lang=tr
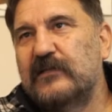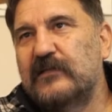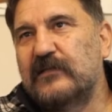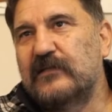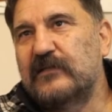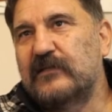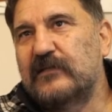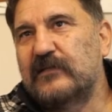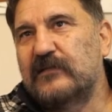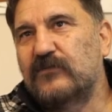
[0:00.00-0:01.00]
e,
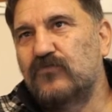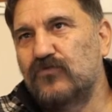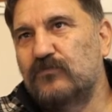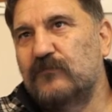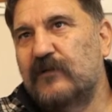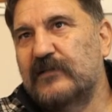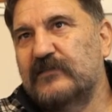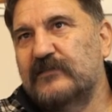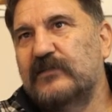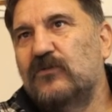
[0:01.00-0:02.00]
kurumun
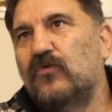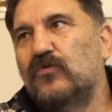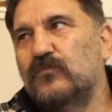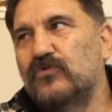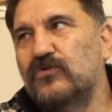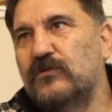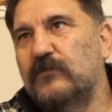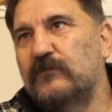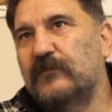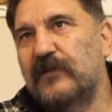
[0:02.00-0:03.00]
vasıtasıyla
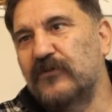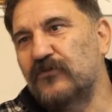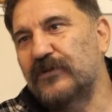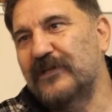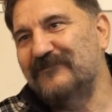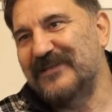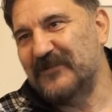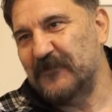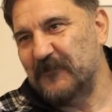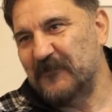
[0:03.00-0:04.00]
olmuştu. Ben de
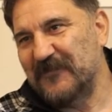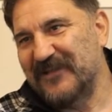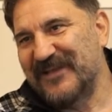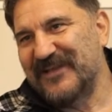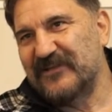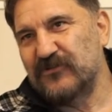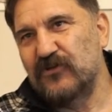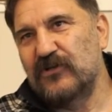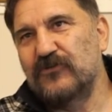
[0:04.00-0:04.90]
görevliydim. Şöyle